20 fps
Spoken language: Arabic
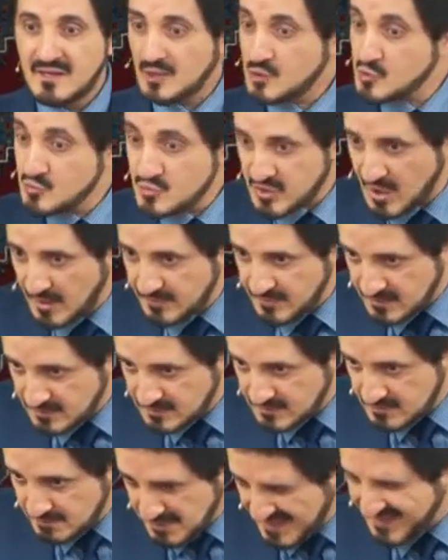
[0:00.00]
الرجل مش غبي
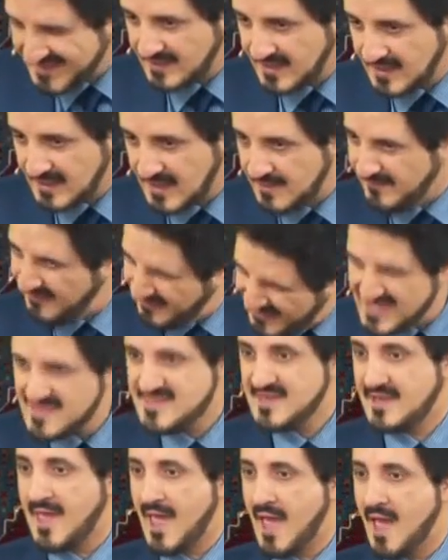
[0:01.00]
بيحكي كلام
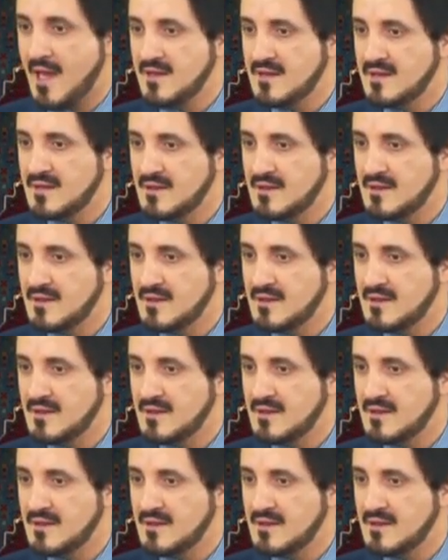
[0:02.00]
فيه ذكاء